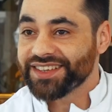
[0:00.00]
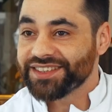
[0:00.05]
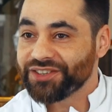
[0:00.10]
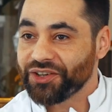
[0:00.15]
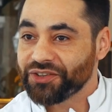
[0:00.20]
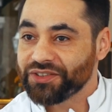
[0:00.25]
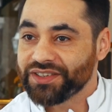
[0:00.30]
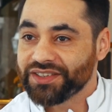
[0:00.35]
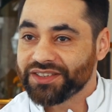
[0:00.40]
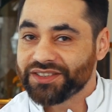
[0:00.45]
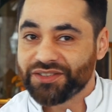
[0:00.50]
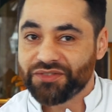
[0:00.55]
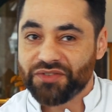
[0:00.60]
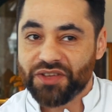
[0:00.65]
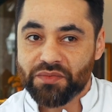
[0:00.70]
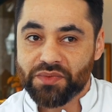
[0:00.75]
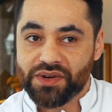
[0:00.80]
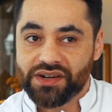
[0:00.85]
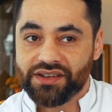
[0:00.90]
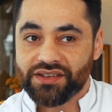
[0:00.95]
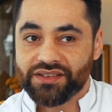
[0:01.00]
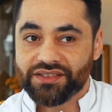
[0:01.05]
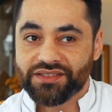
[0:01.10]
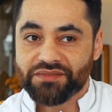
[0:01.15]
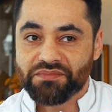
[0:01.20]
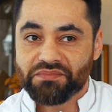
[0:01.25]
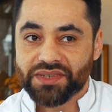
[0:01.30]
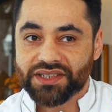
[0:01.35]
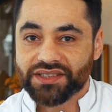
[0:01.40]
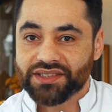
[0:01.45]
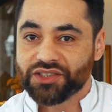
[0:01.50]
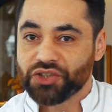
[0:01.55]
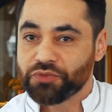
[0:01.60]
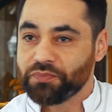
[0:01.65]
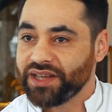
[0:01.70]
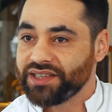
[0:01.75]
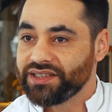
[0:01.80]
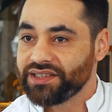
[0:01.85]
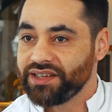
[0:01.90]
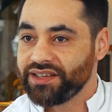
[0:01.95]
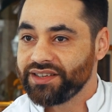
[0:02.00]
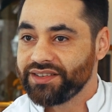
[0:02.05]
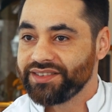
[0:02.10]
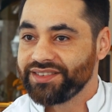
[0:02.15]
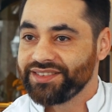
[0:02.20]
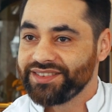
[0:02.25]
gesottenen Zwiebeln und ein bisschen Spätzle.